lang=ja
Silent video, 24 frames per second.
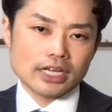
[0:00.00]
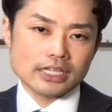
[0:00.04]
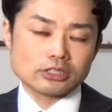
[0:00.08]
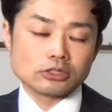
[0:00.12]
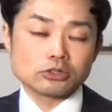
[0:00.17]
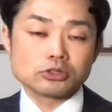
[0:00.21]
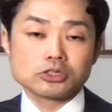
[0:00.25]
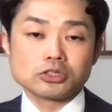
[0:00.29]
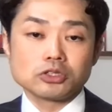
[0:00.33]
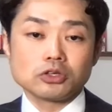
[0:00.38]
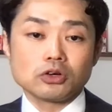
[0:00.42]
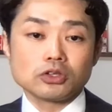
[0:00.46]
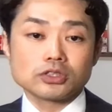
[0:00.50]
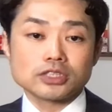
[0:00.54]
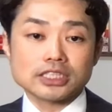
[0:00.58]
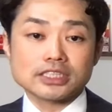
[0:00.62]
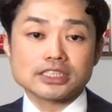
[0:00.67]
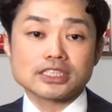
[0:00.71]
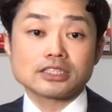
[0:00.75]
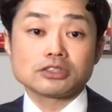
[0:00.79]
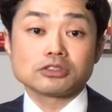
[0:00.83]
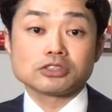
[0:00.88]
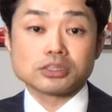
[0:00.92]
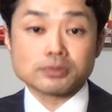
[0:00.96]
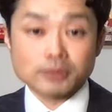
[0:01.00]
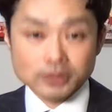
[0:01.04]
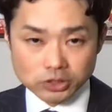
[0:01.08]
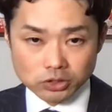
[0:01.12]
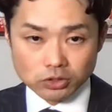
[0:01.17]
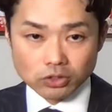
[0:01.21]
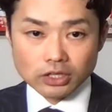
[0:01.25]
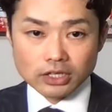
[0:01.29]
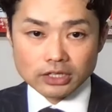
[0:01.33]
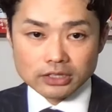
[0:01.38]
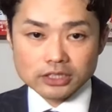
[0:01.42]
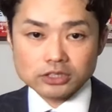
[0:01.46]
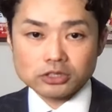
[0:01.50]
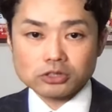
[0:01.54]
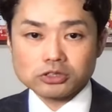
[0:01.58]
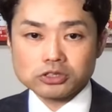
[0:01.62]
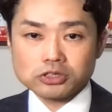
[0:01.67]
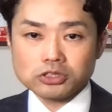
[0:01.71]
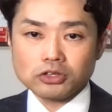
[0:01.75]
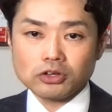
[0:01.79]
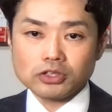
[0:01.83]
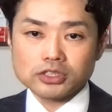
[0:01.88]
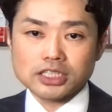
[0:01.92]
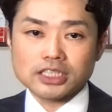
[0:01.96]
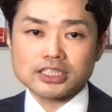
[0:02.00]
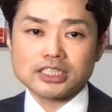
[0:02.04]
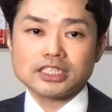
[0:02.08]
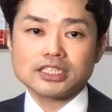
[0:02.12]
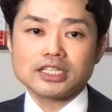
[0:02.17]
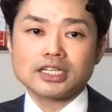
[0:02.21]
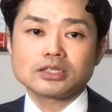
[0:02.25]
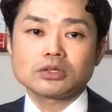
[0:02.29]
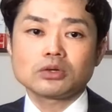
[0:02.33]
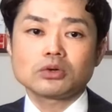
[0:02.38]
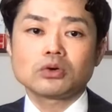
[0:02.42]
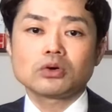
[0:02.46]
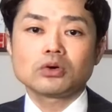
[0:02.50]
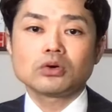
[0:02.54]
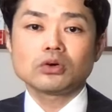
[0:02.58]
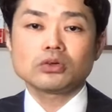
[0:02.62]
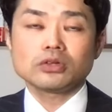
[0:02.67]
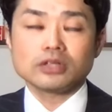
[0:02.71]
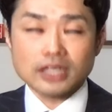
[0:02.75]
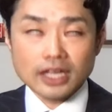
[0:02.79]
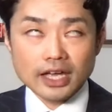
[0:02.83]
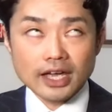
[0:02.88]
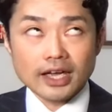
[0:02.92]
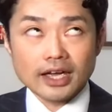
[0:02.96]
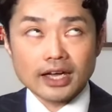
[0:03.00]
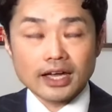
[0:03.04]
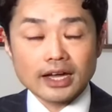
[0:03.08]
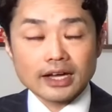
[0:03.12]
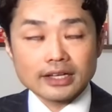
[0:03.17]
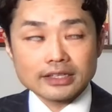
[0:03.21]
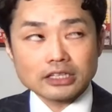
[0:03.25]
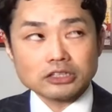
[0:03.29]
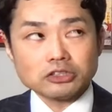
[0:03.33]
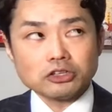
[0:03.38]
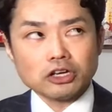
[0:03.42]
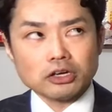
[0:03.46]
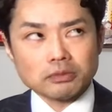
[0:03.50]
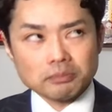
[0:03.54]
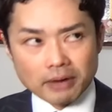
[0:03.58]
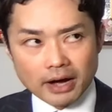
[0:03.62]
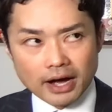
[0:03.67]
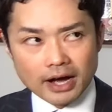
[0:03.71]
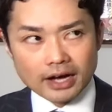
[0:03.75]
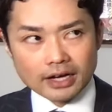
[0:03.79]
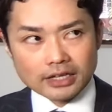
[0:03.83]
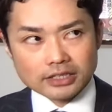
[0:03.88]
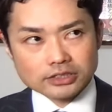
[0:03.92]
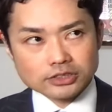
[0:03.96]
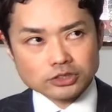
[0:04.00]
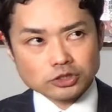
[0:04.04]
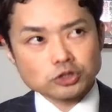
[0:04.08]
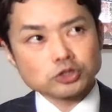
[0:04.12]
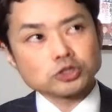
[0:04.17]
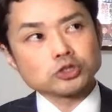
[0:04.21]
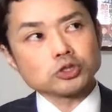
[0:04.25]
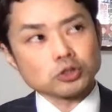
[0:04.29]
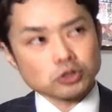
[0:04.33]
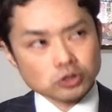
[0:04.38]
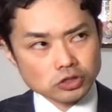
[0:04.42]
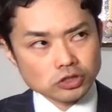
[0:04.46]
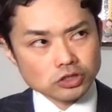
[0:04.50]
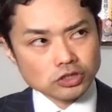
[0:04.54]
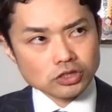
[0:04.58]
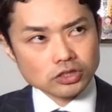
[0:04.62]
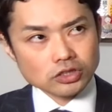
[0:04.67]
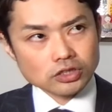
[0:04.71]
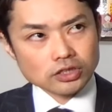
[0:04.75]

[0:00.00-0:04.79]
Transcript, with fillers: 卒業させたとしましょうで卒業させたところで例えば就職